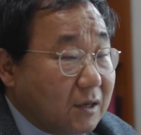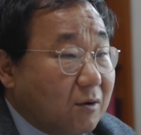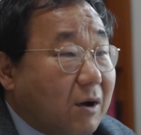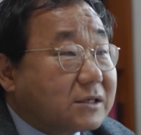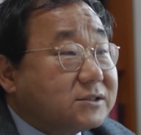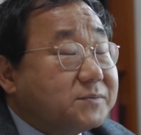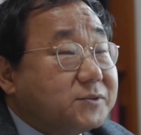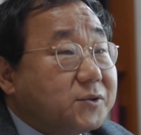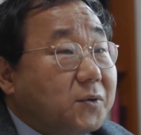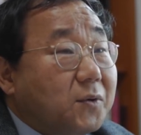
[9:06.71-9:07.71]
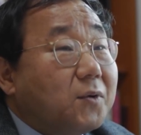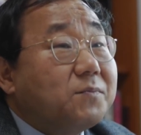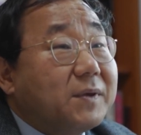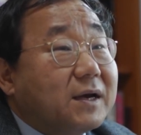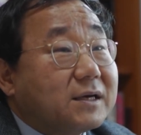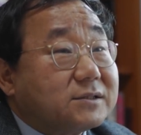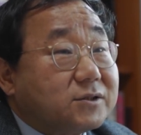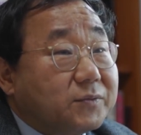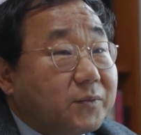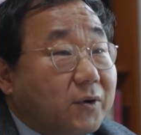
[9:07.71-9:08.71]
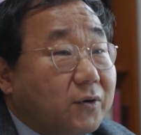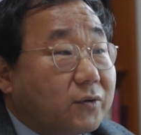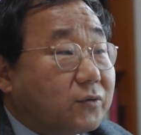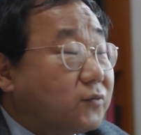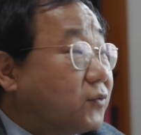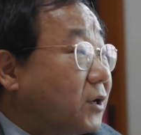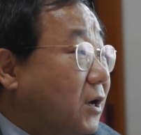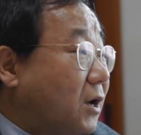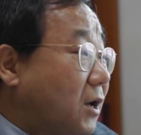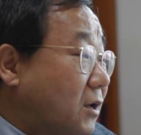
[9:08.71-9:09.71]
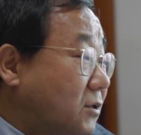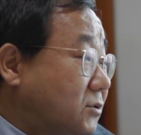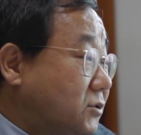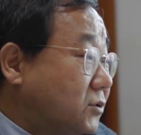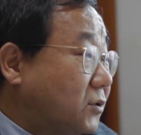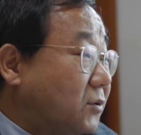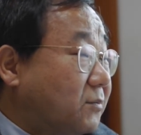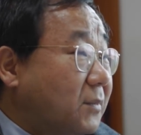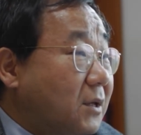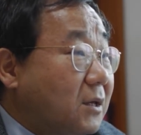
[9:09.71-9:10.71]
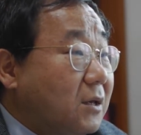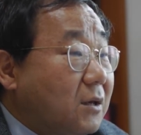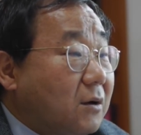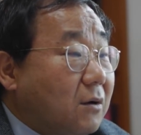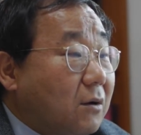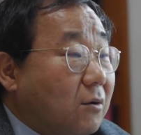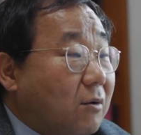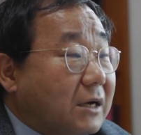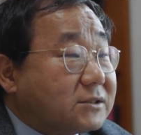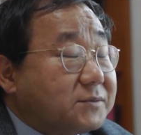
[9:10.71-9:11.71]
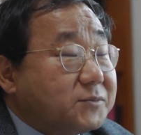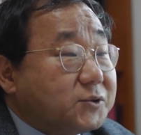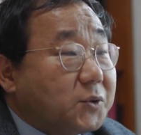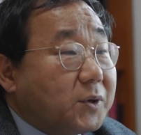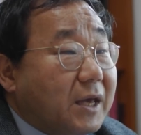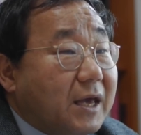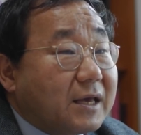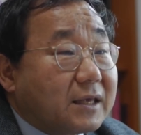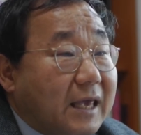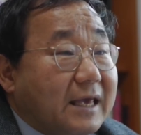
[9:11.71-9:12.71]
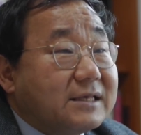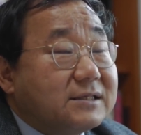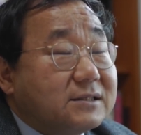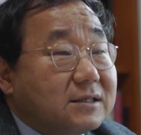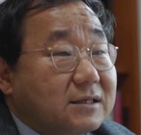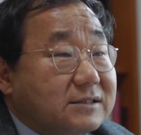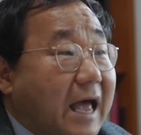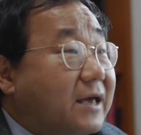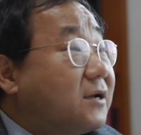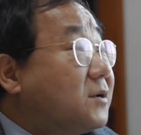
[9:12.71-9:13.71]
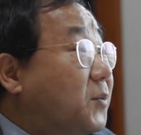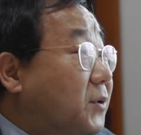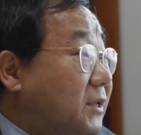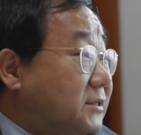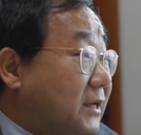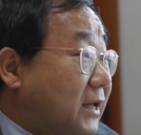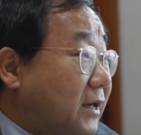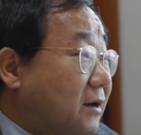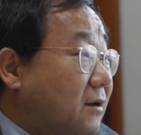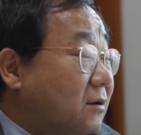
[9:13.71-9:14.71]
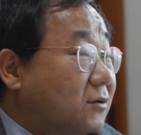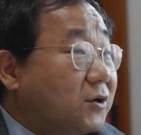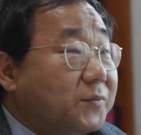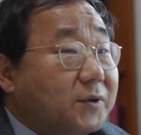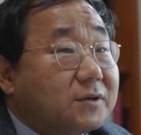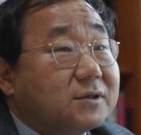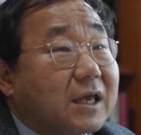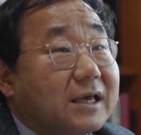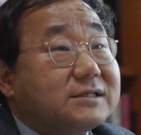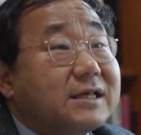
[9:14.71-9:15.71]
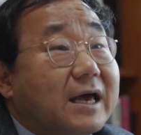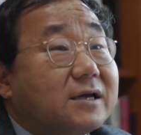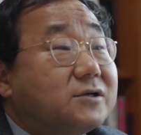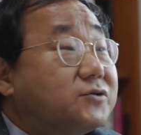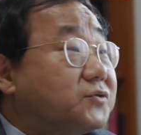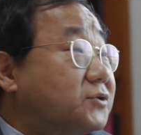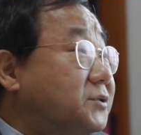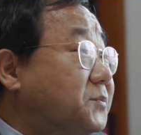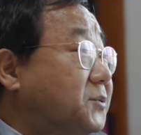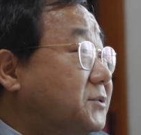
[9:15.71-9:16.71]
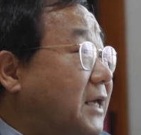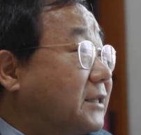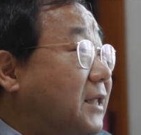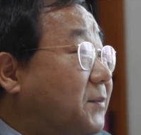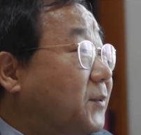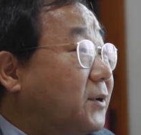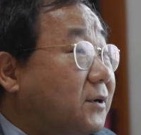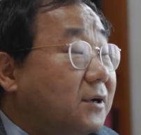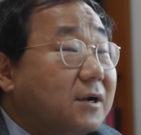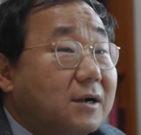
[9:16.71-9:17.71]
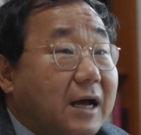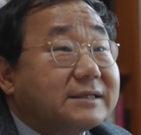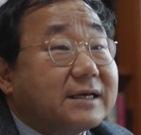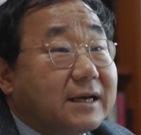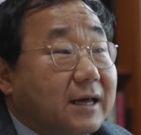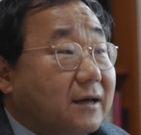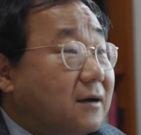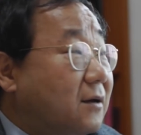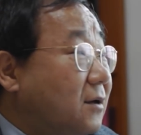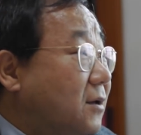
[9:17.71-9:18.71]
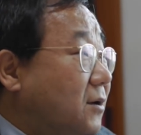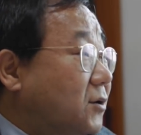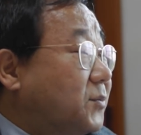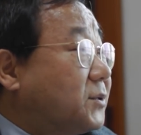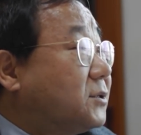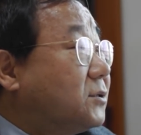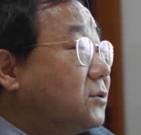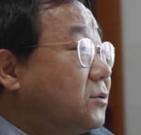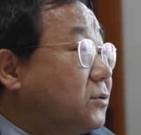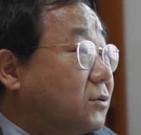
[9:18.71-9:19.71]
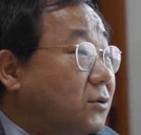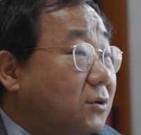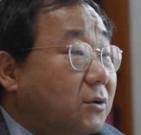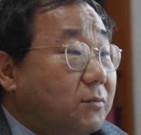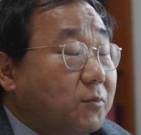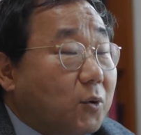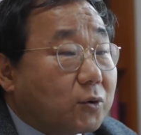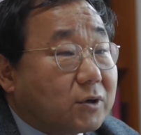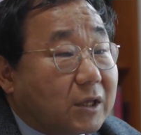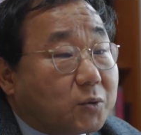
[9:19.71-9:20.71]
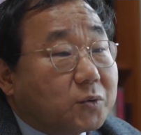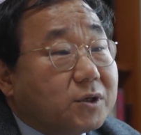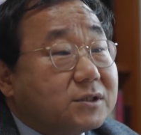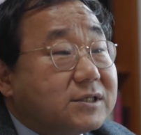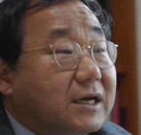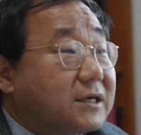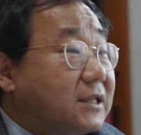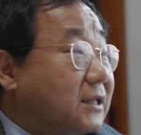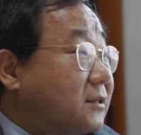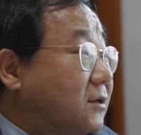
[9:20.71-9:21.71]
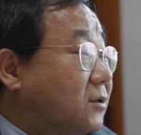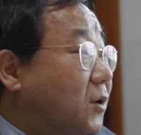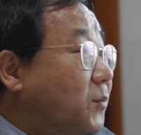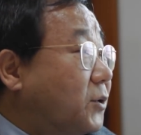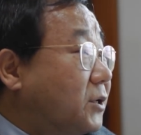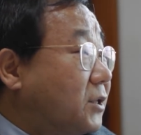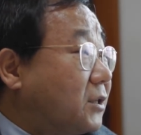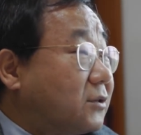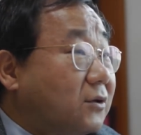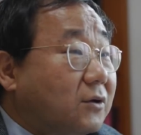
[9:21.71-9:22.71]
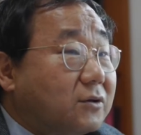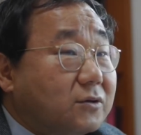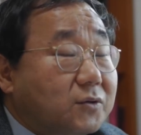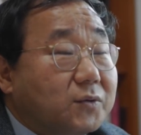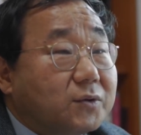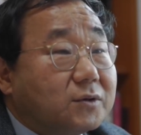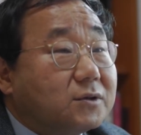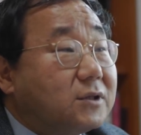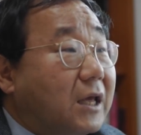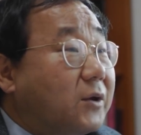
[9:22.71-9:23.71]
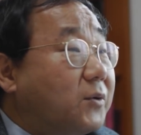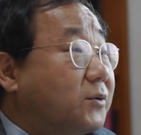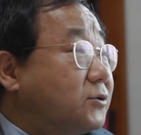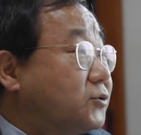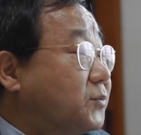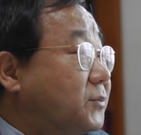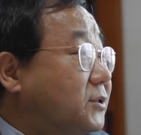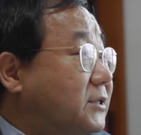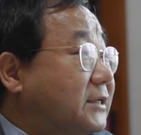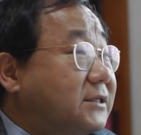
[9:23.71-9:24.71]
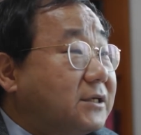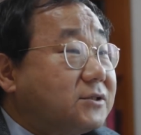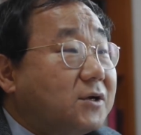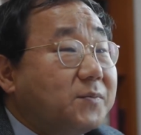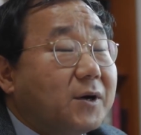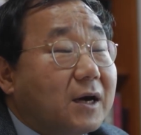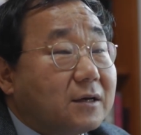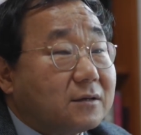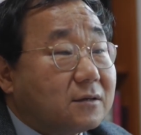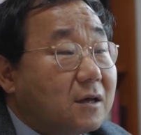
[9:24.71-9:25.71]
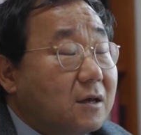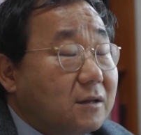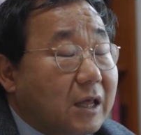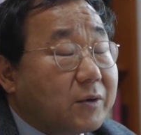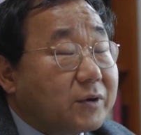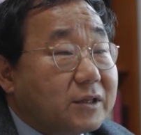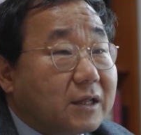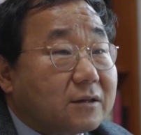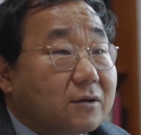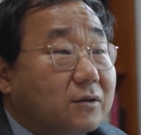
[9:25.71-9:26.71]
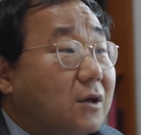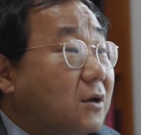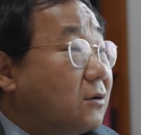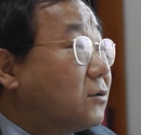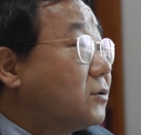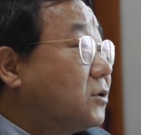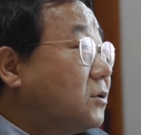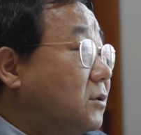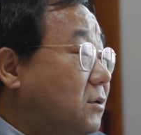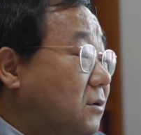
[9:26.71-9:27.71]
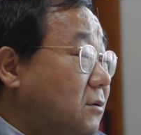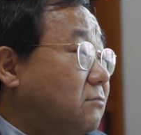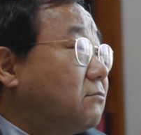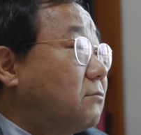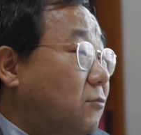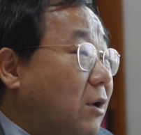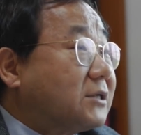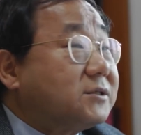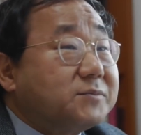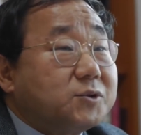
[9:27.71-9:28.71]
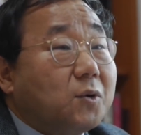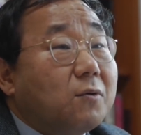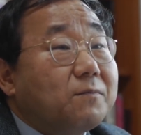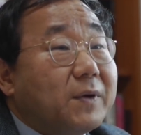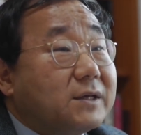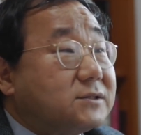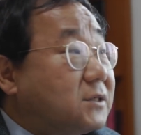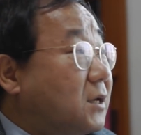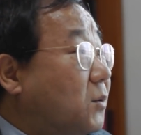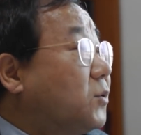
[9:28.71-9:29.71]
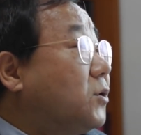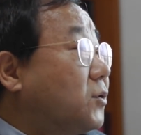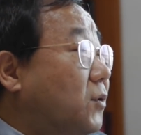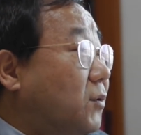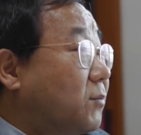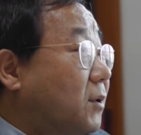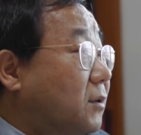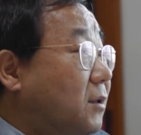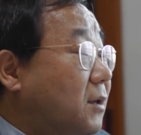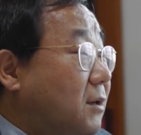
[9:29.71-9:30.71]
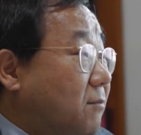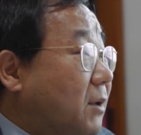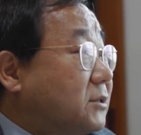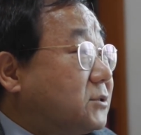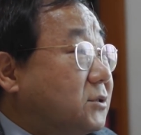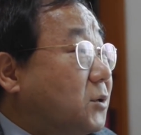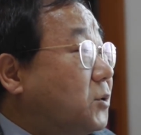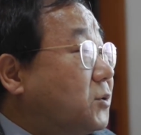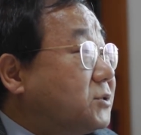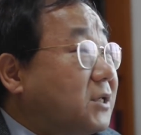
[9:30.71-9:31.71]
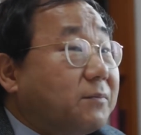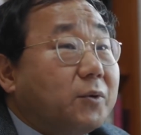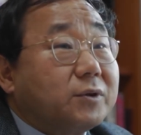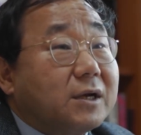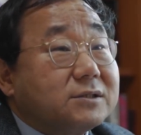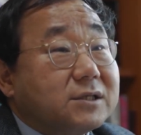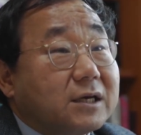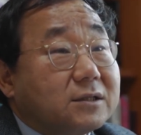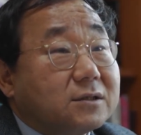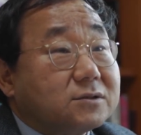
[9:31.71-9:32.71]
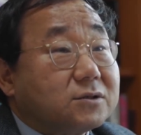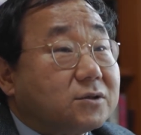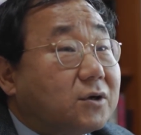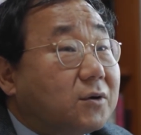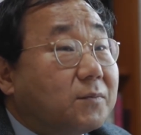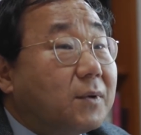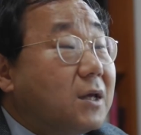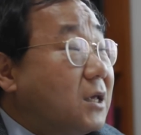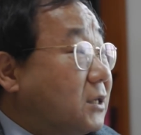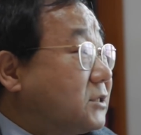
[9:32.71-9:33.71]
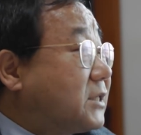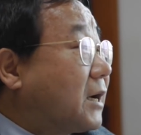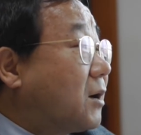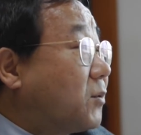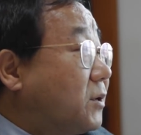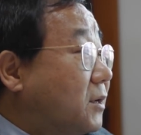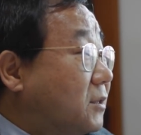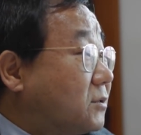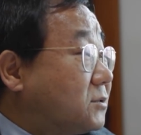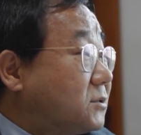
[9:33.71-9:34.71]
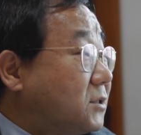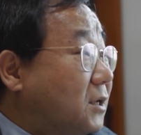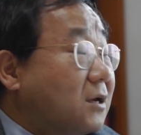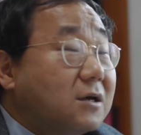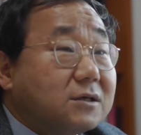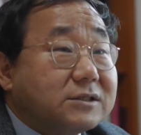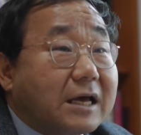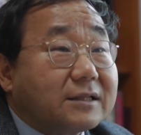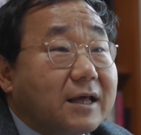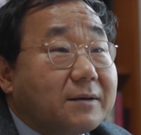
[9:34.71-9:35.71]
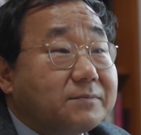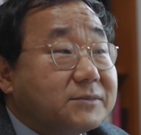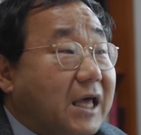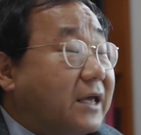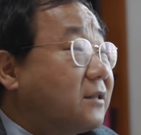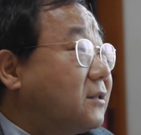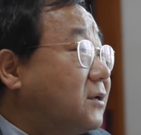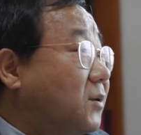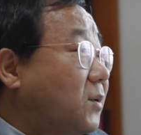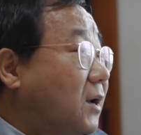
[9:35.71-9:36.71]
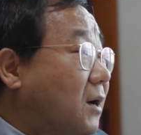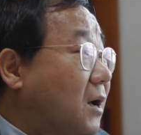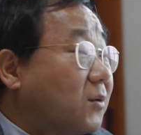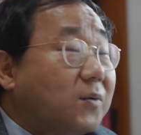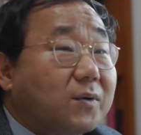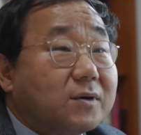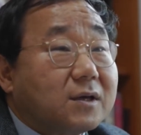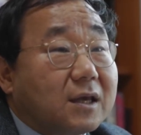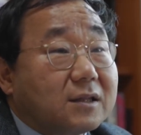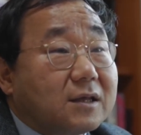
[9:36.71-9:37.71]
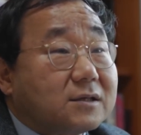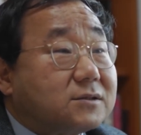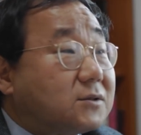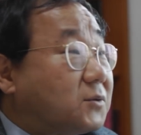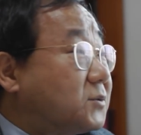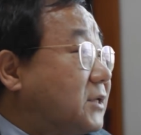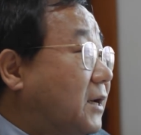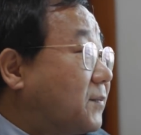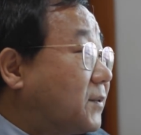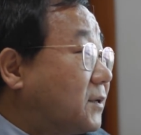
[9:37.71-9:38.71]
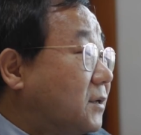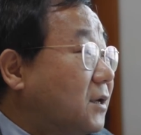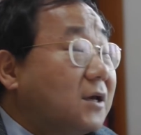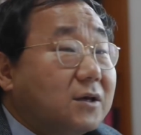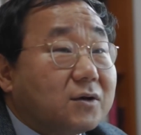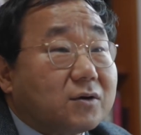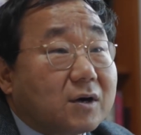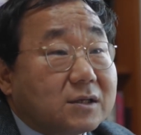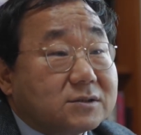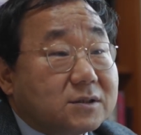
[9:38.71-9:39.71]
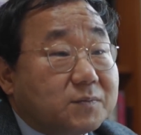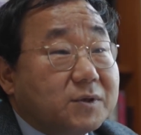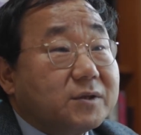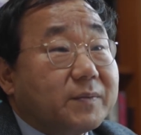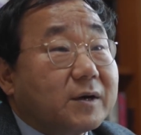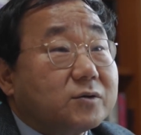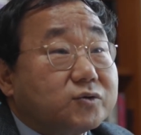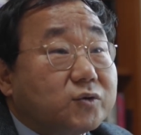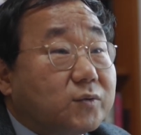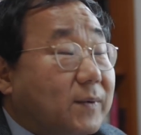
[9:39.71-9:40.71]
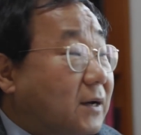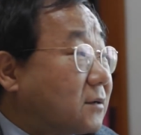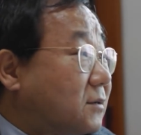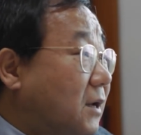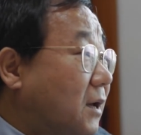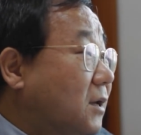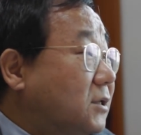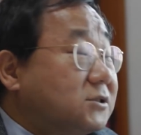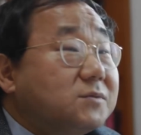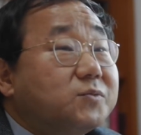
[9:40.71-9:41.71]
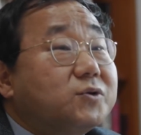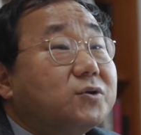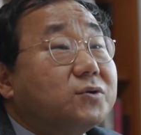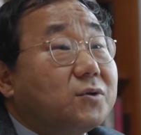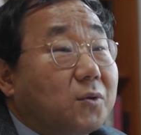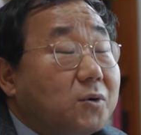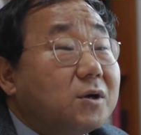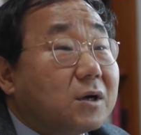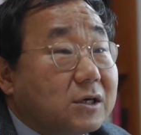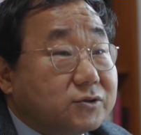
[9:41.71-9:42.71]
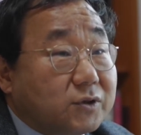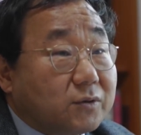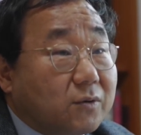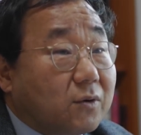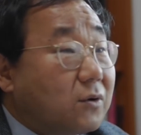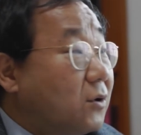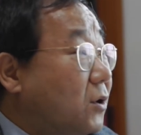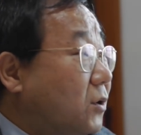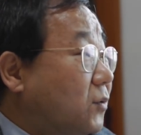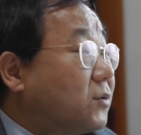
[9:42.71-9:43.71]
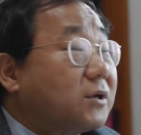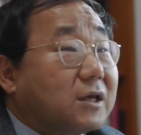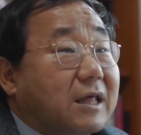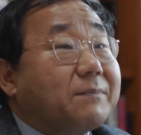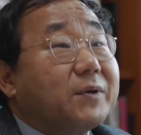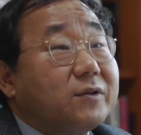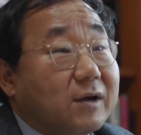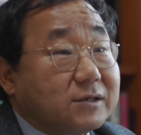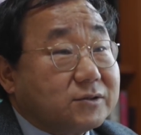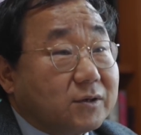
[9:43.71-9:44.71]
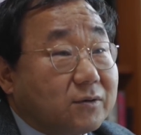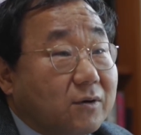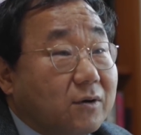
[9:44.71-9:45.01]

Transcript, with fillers: 황심소 홈피가 있으면 우리가 지금 황심소에 개인 사연을 보내잖아요. 네. 그러면 그 개인 사연을 중심으로 상담을 하잖아요. 네. 그럼 그 뭐 그게 동영상이 됐던 어머니 됐던 또는 그 내용을 좀 더 자세히 설명하는 내용이 됐던 그거를 황심소 홈페이지에 올려놓으면 마치 언론사 포털 사이트처럼 기사가 올려듯이 상담 사연들이 올라가고 거기에 대해서 또 사람들이 여러 가지 피드백을 주고받거나 질문들도 올려갈 수 있고 또 거기에 답변도 할 수 있고